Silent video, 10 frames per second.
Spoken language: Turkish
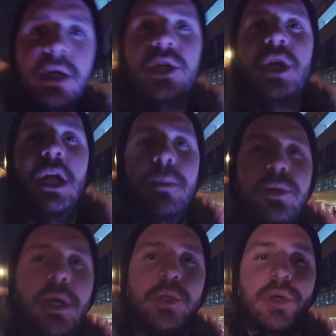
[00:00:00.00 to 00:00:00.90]
İnşallah
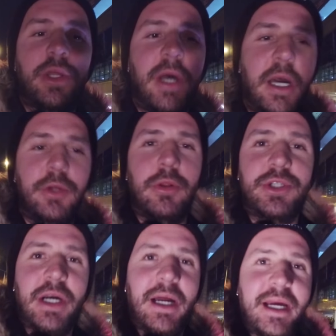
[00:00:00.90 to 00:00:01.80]
bundan sonra daha iyi
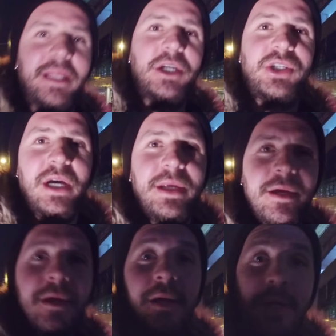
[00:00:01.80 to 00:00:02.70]
olacak arkadaşlar.
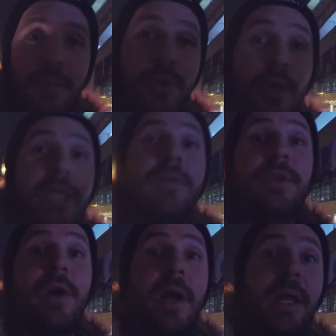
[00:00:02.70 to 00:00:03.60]
Bir sonraki
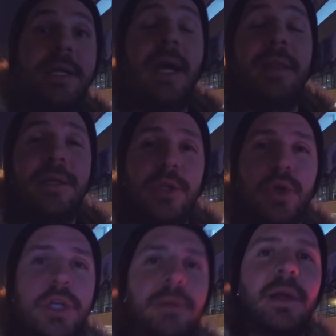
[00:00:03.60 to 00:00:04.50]
videoya kadar kendinize
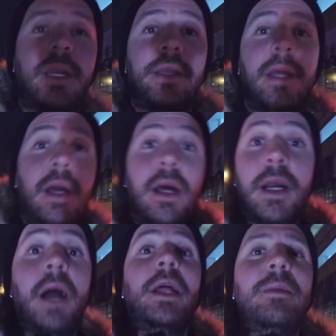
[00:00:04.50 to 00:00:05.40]
çok iyi bakın.
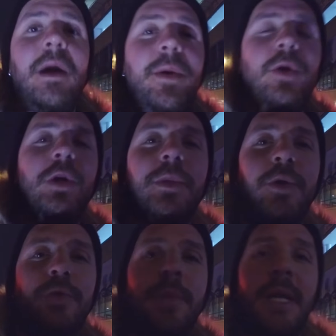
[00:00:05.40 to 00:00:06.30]
Kanalıma abone
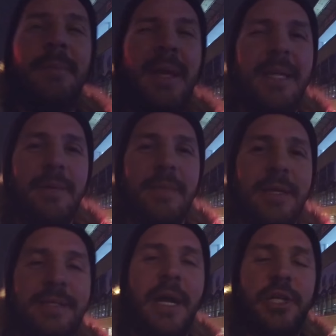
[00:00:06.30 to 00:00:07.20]
olmayı unutmayın.
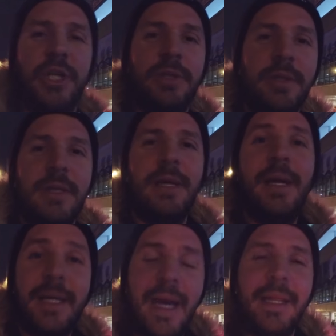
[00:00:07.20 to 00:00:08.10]
Bildirimlerinizi açın.
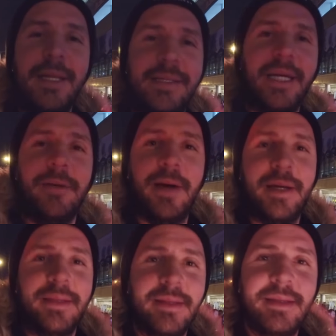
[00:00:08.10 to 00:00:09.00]
Kendinize iyi
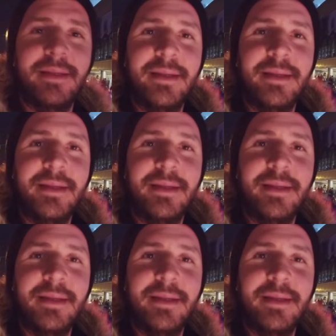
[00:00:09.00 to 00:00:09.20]
bakın.